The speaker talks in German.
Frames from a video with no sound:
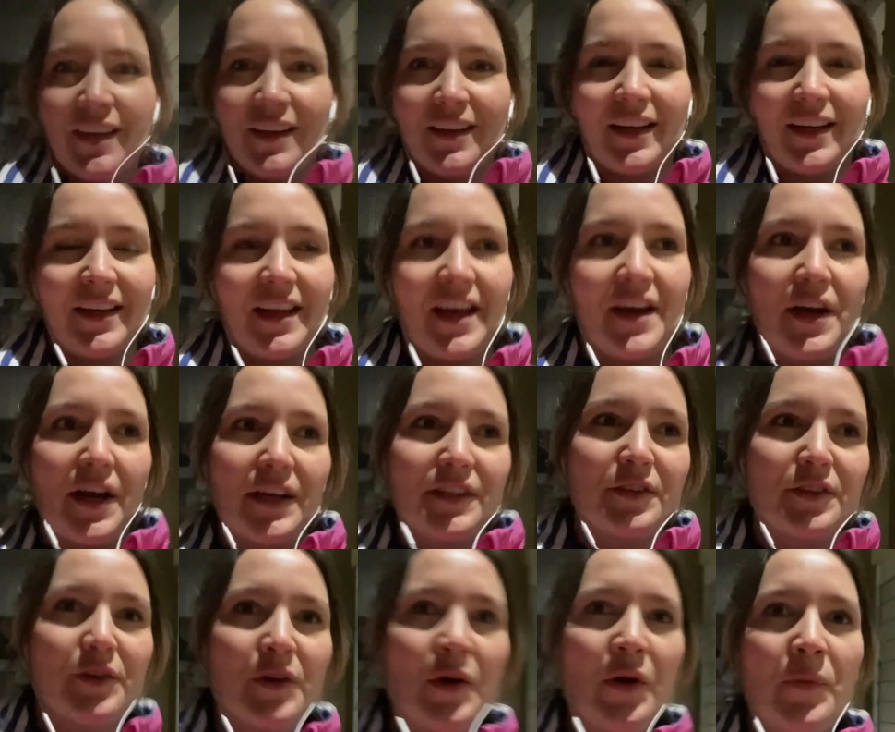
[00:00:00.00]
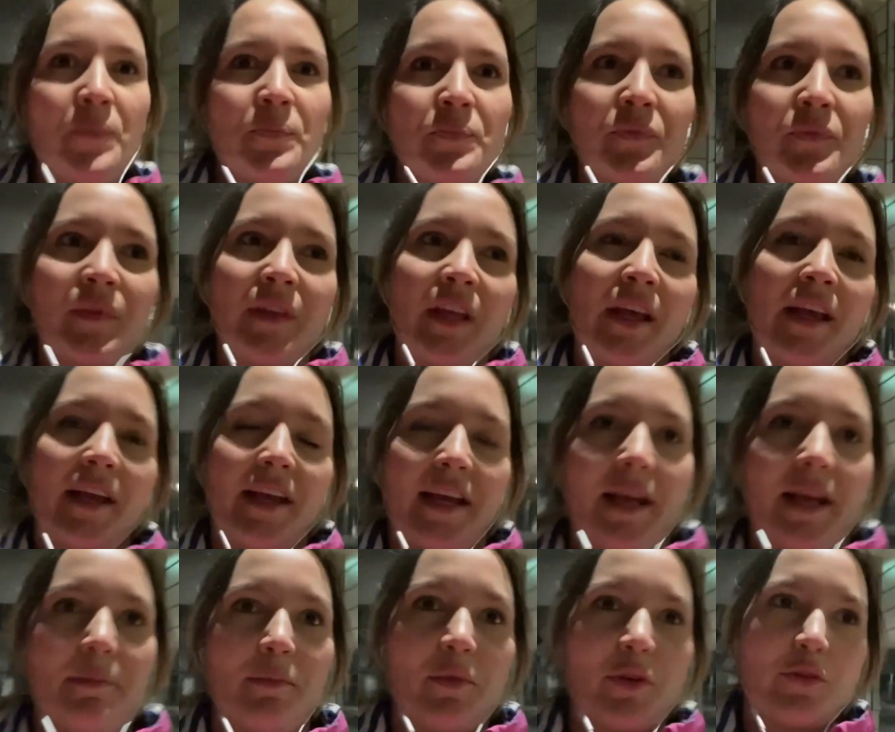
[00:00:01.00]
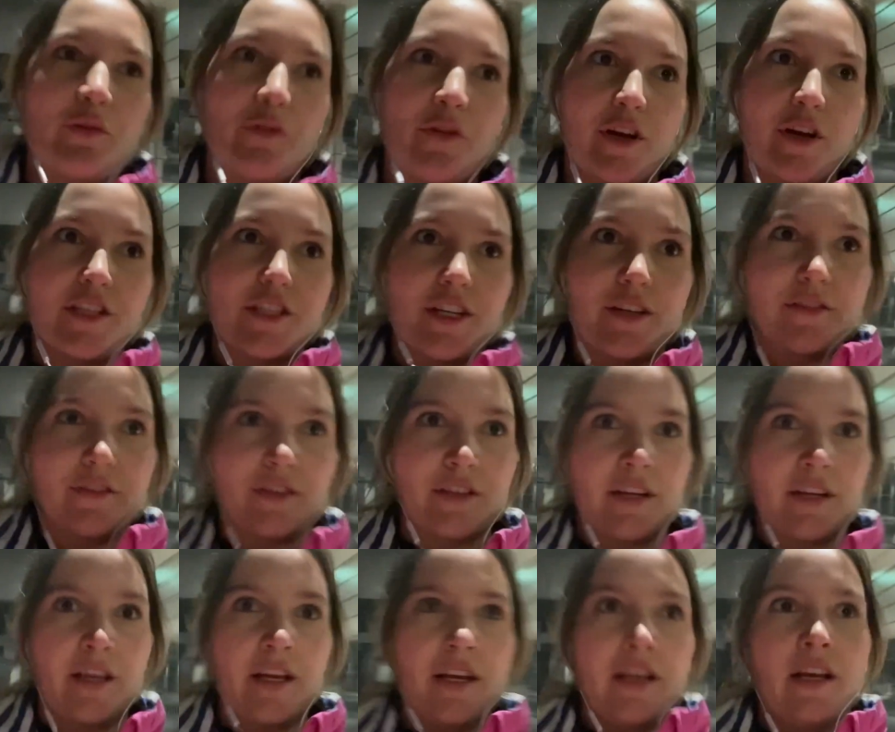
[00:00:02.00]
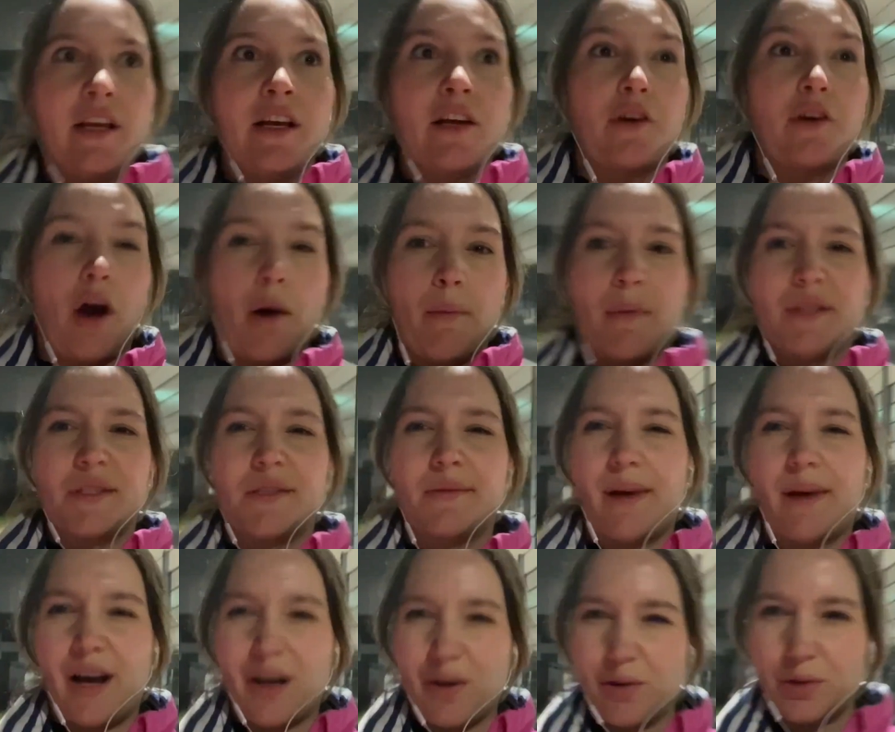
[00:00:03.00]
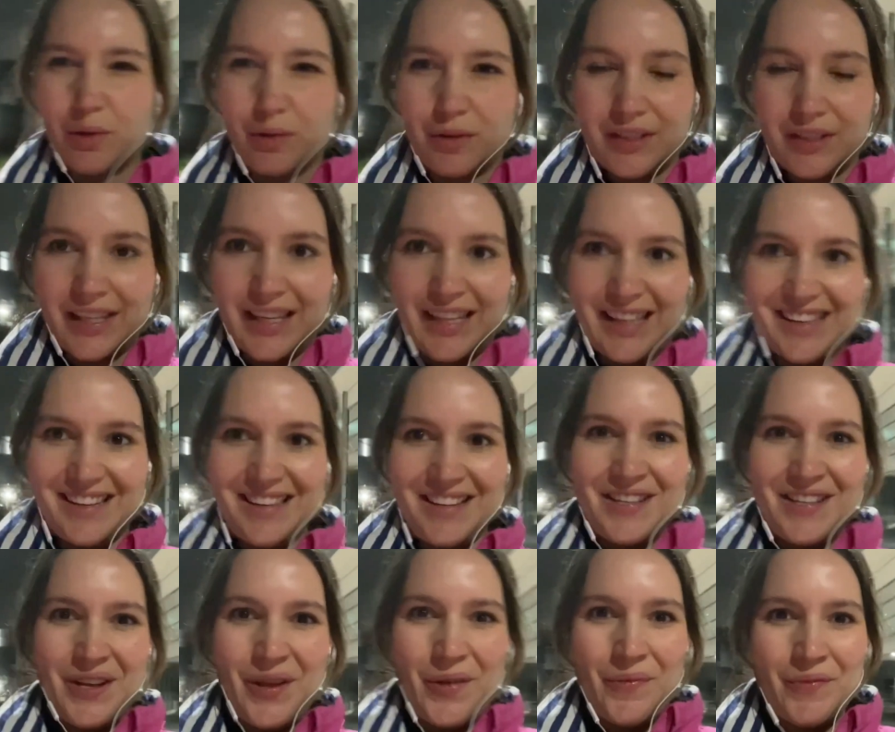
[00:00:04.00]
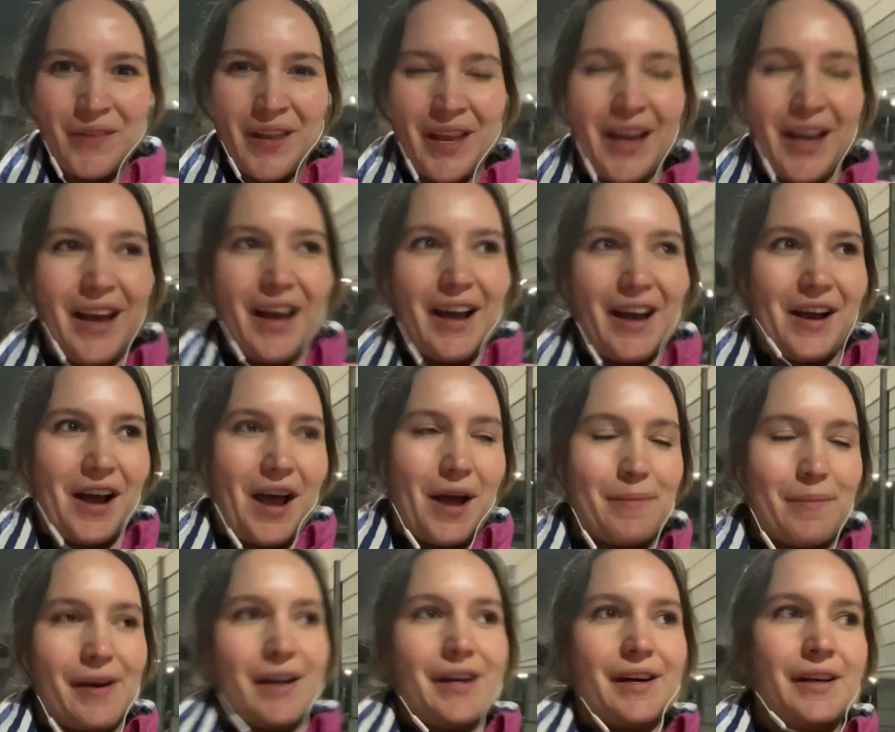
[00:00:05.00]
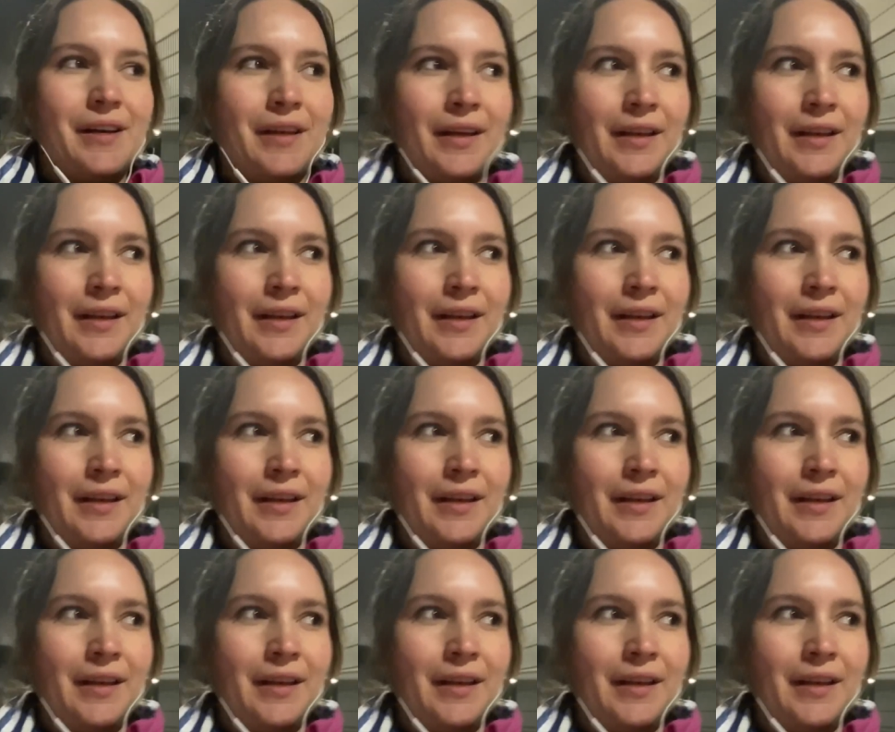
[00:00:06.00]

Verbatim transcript: Naja, also eben. Und Freundschaften kommen zwar auch und gehen, aber